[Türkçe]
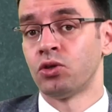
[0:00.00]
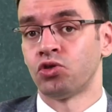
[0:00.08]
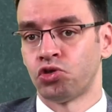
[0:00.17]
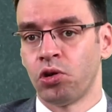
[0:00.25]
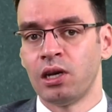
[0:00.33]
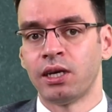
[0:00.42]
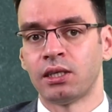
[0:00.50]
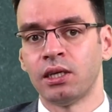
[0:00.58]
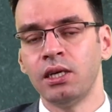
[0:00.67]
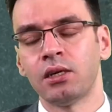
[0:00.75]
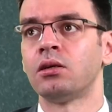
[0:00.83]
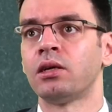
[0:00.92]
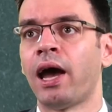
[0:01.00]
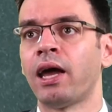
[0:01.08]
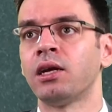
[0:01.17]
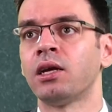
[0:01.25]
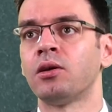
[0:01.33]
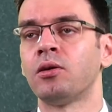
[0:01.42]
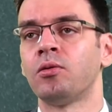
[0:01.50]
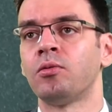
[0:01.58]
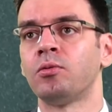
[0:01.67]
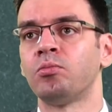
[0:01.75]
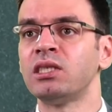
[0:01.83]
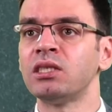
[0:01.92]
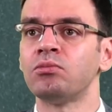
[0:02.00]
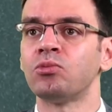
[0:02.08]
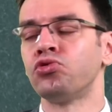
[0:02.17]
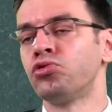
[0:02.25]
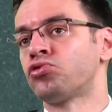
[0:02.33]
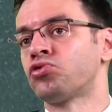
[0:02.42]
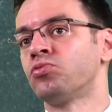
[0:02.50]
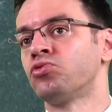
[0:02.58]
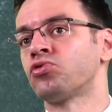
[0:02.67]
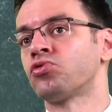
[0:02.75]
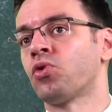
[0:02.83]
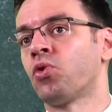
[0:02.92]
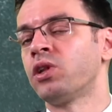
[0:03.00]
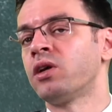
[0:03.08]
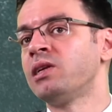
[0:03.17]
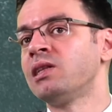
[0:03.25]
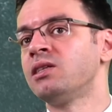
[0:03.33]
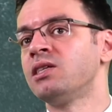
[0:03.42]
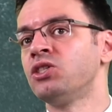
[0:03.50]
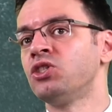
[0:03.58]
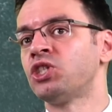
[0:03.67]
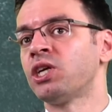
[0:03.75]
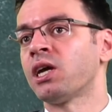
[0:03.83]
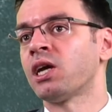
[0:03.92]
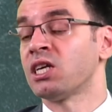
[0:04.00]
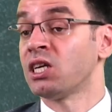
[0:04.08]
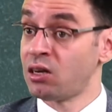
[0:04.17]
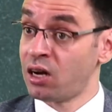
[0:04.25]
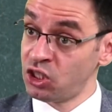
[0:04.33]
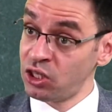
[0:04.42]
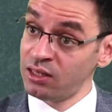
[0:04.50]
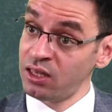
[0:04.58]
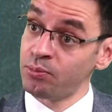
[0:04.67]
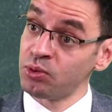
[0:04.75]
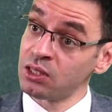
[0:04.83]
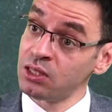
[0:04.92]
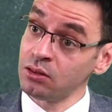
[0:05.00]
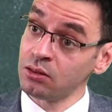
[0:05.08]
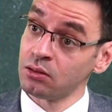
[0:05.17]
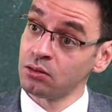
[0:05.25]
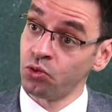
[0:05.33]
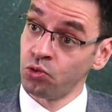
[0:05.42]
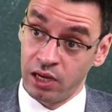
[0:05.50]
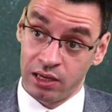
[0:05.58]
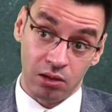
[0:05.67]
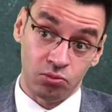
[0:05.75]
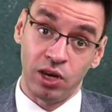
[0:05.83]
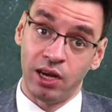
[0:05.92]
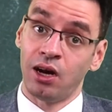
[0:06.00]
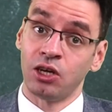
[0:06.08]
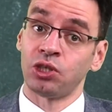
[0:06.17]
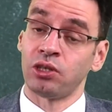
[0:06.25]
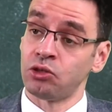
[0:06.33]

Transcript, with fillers: Şöyle ki yani bizim ulusumuz olabildiğince ihracat yapsın Özellikle bu yeni açılan